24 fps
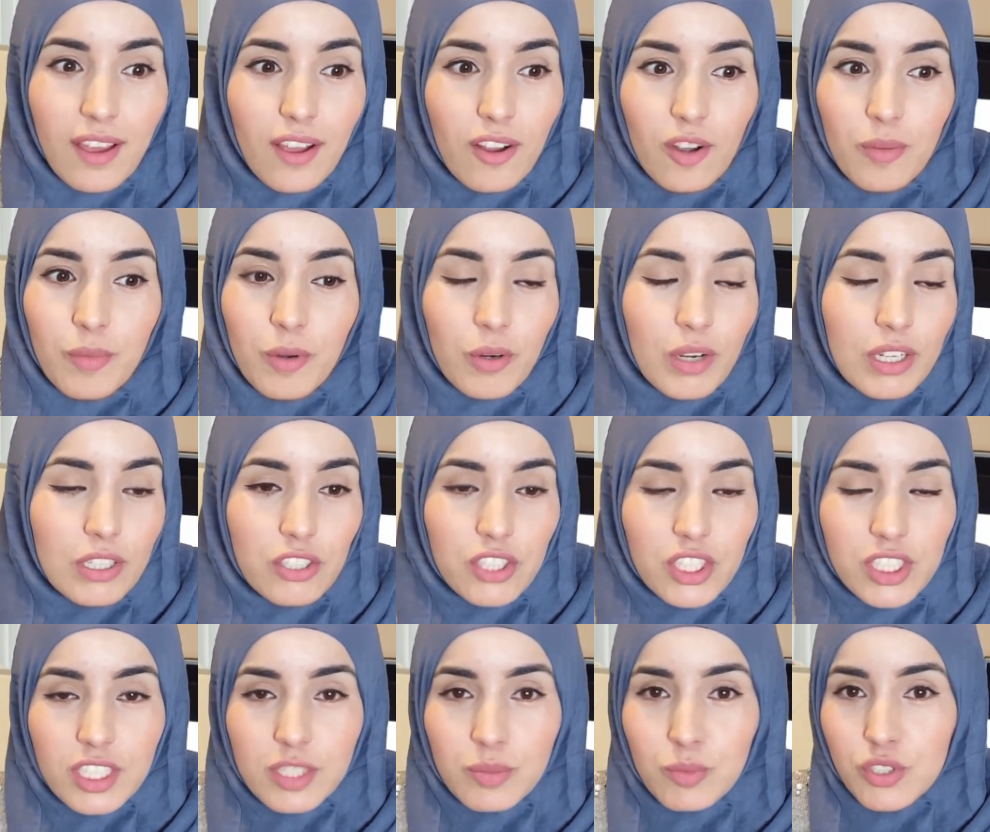Como cuando
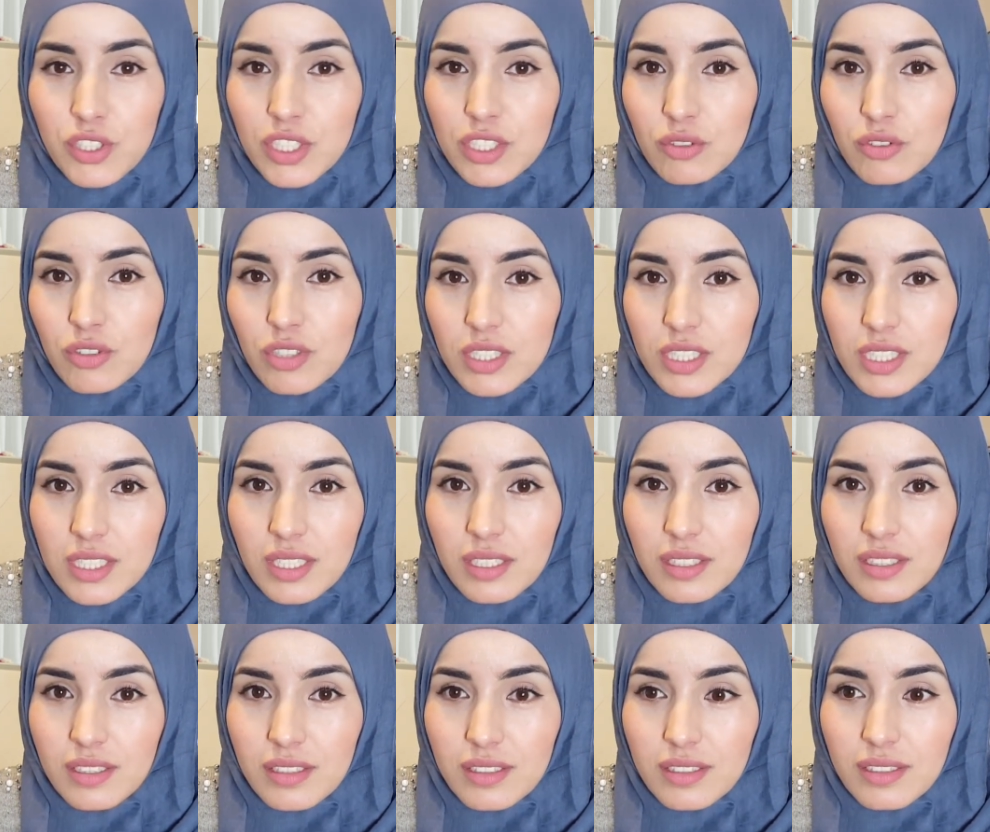tienes muchas cosas
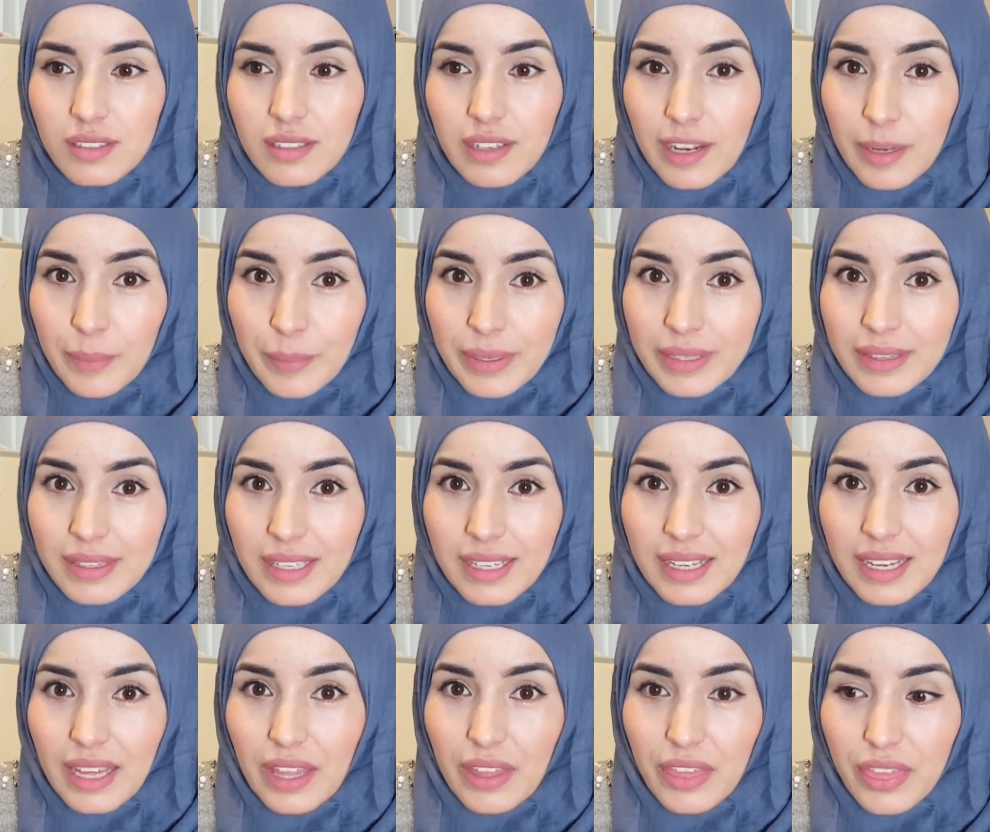en, en
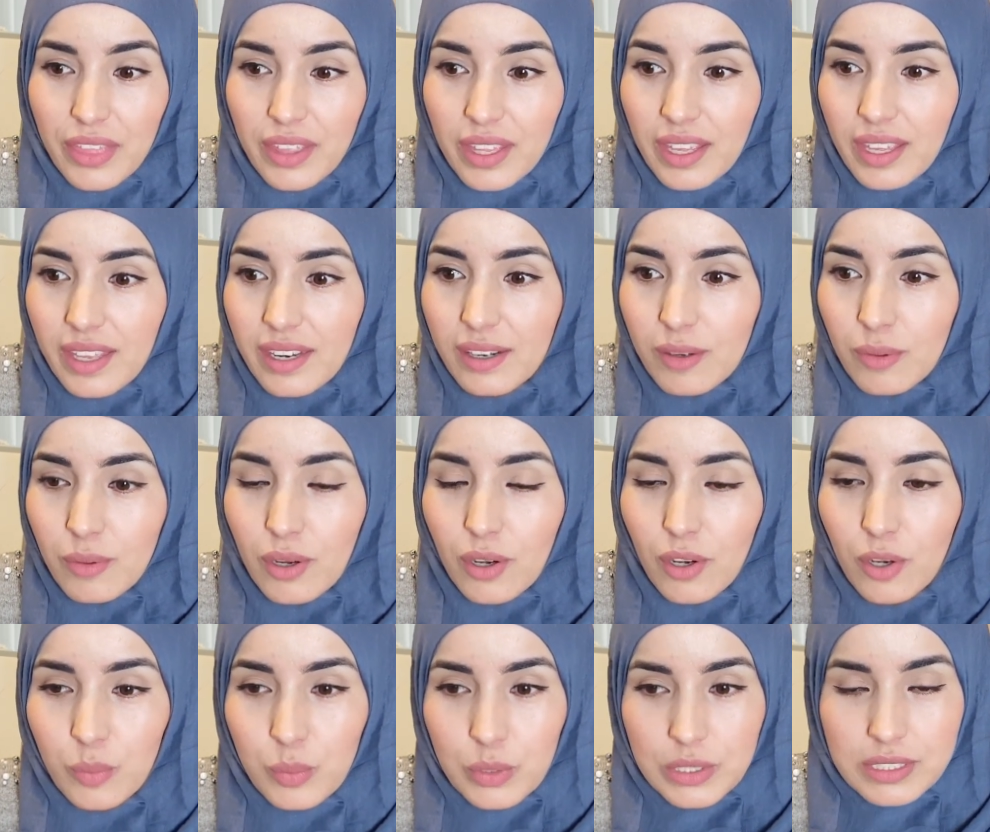mente que hacer y
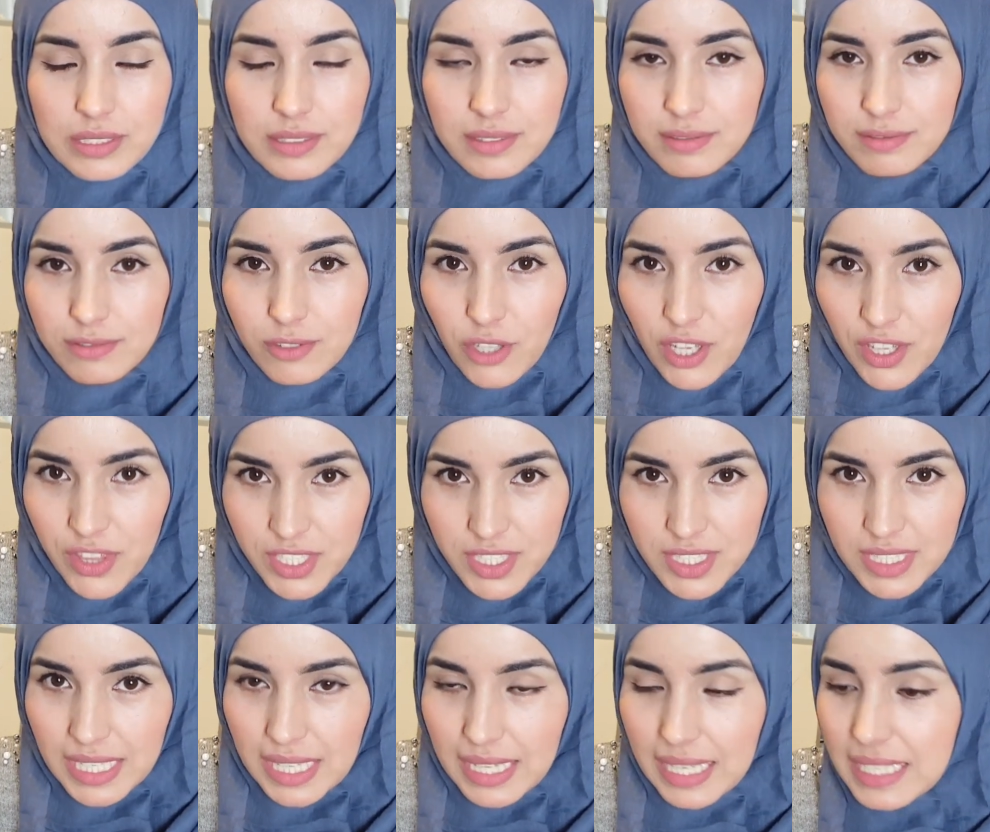luego pues no
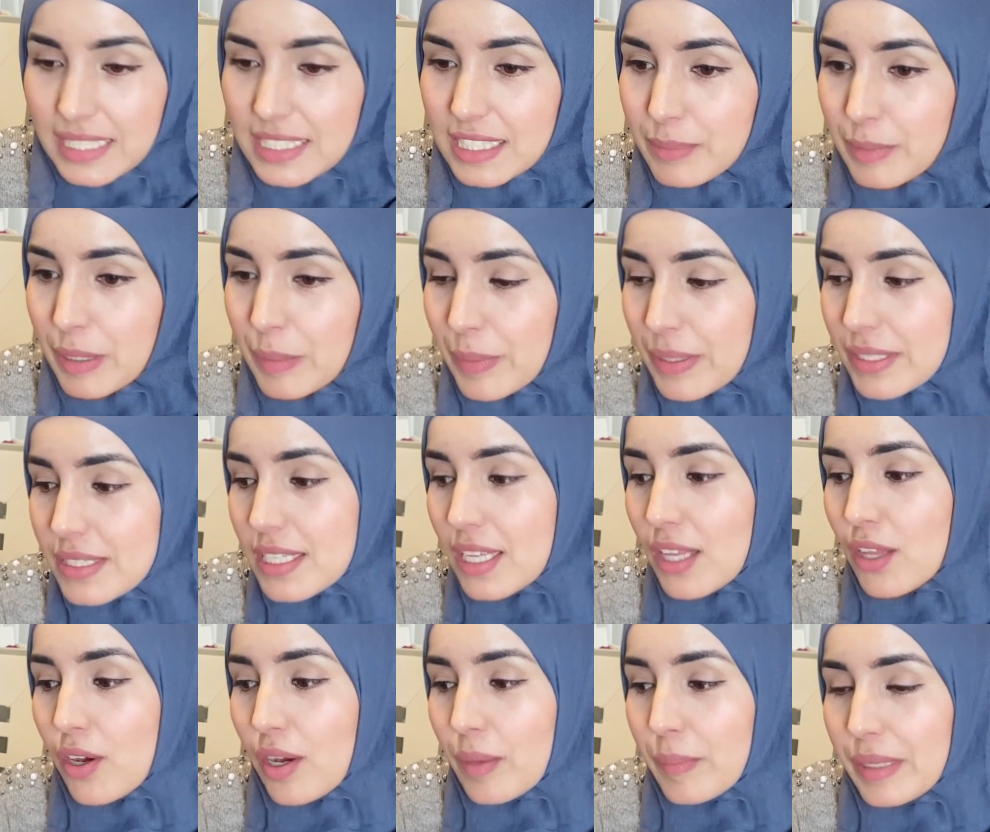haces nada, se me ha
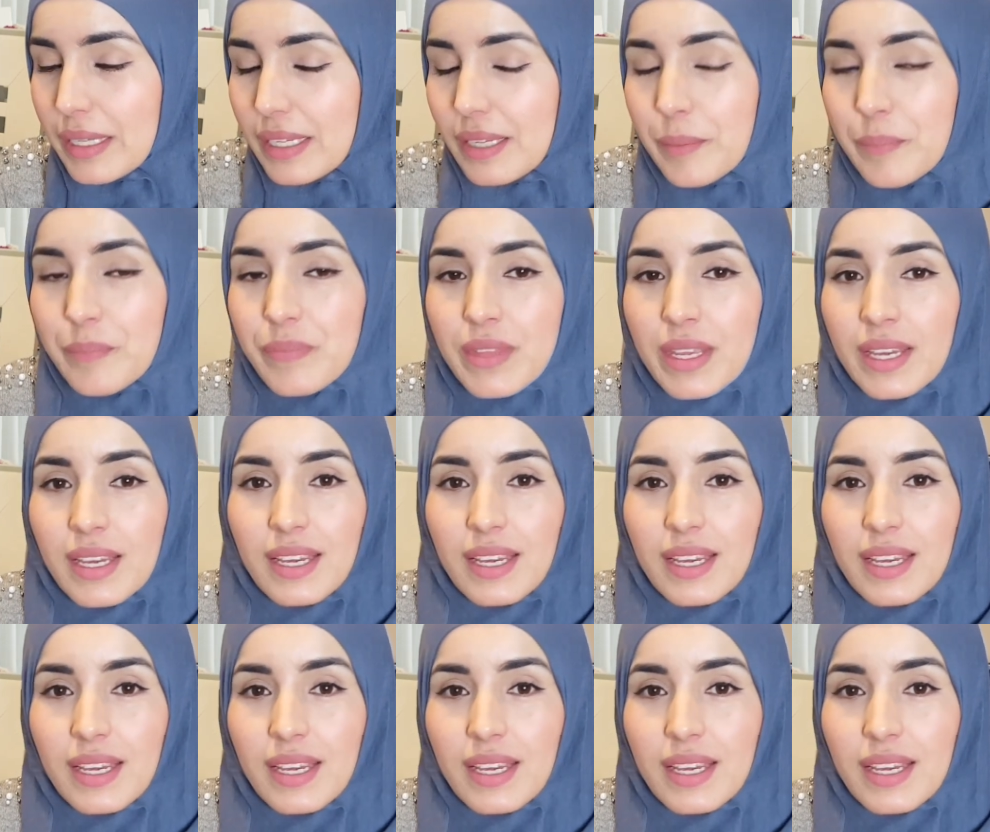pasado a mí.